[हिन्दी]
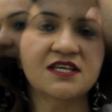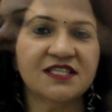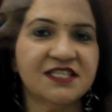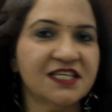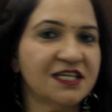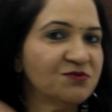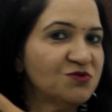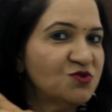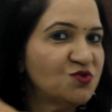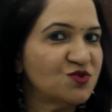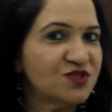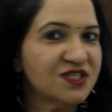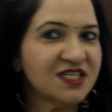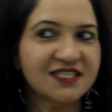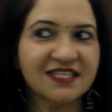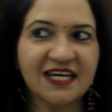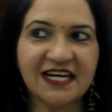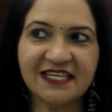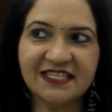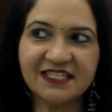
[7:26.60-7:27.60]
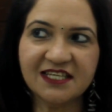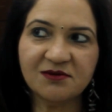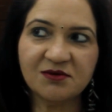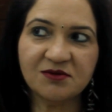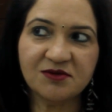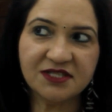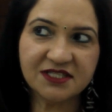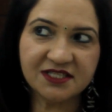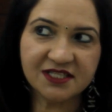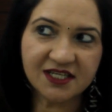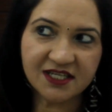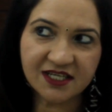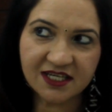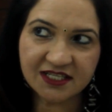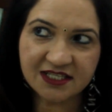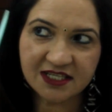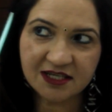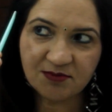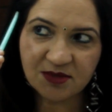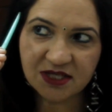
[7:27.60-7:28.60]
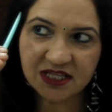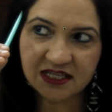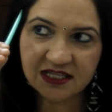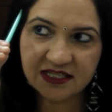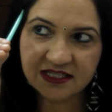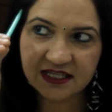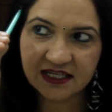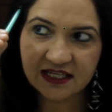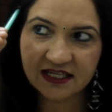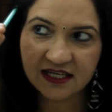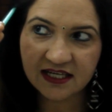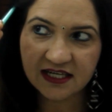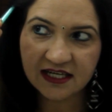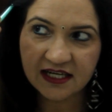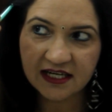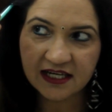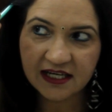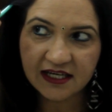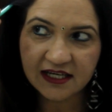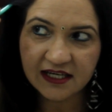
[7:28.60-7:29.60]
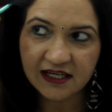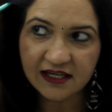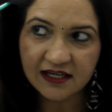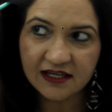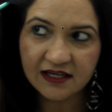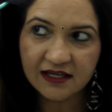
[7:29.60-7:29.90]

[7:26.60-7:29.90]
सेम दूसरी साइड से हम इस तरीके से पतली सी लेयर ले लेंगे